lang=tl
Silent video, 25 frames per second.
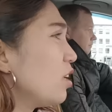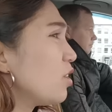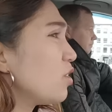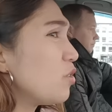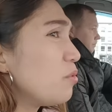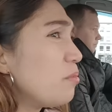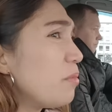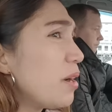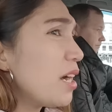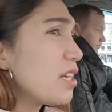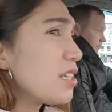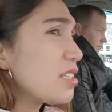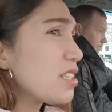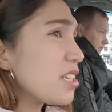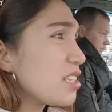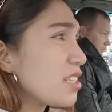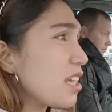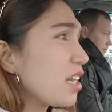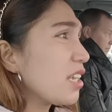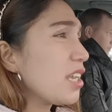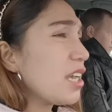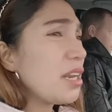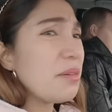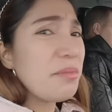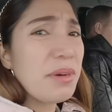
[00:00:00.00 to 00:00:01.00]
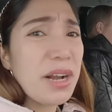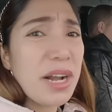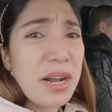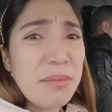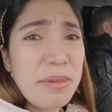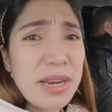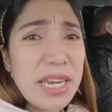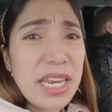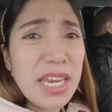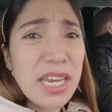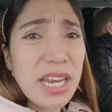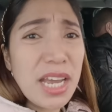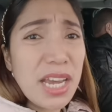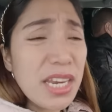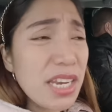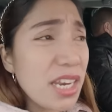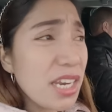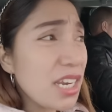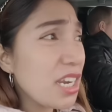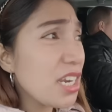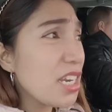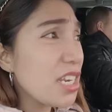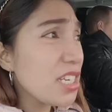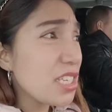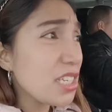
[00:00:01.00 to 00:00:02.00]
yung mga sasakyan mga maninay
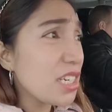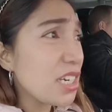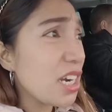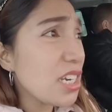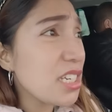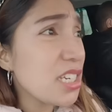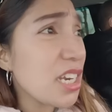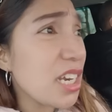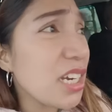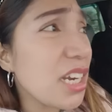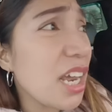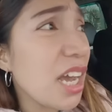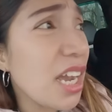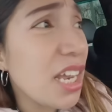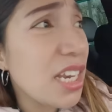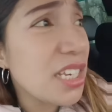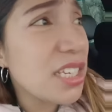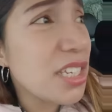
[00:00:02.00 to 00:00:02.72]
nadidisgrasya dahil